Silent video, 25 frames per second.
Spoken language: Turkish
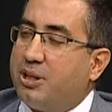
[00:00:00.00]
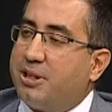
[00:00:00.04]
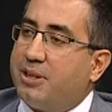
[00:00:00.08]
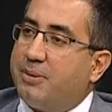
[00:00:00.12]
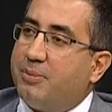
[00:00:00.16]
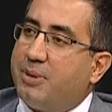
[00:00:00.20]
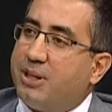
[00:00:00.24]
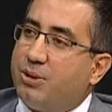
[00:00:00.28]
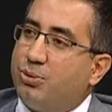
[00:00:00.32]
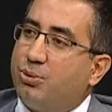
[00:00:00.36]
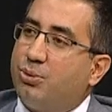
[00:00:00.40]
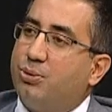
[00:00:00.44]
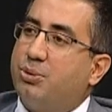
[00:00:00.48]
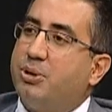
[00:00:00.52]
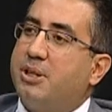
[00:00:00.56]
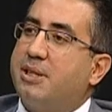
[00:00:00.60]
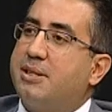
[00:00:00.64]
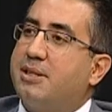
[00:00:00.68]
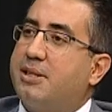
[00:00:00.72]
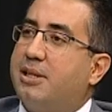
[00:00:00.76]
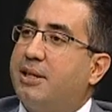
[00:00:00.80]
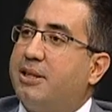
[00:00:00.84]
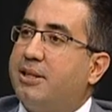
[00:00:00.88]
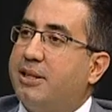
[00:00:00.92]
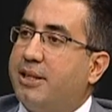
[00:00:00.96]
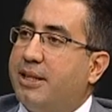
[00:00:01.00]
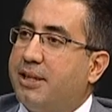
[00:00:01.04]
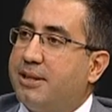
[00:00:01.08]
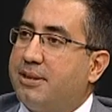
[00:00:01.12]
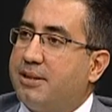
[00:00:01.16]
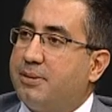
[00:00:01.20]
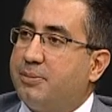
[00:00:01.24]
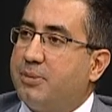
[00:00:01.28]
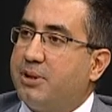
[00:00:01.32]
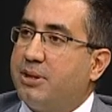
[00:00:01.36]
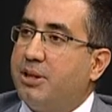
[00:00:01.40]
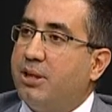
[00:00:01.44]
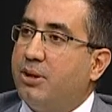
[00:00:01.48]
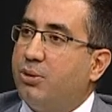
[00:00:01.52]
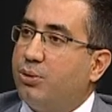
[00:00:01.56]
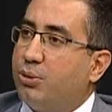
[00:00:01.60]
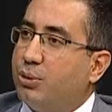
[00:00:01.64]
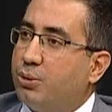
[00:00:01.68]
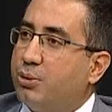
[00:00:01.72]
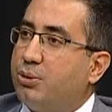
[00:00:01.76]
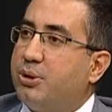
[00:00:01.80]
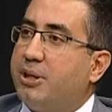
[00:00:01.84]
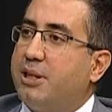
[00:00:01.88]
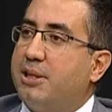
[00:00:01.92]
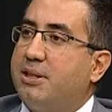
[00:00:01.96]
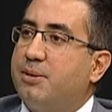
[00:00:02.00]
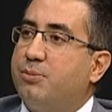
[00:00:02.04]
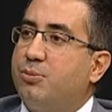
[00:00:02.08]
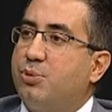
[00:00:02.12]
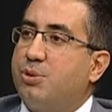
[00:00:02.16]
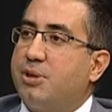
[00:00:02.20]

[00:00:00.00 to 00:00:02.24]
İşte medya okuryazarlığı eğitimi, örgün eğitim